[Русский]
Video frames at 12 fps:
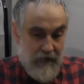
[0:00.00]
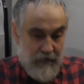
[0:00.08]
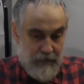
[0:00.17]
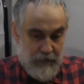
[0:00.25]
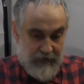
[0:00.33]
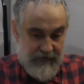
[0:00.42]

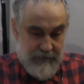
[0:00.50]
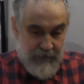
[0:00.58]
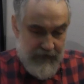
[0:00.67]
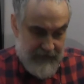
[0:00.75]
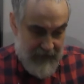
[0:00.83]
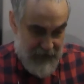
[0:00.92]
Вот,
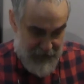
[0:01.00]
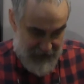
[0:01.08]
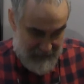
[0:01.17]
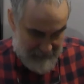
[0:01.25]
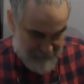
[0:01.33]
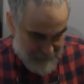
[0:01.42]
теперь дальше.
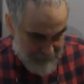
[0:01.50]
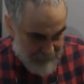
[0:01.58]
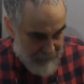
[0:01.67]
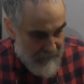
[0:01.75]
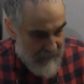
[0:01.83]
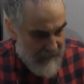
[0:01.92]
Дальше.
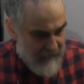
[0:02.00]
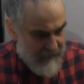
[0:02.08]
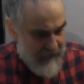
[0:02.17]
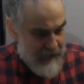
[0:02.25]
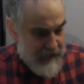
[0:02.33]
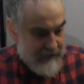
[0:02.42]

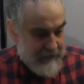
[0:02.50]
Значит,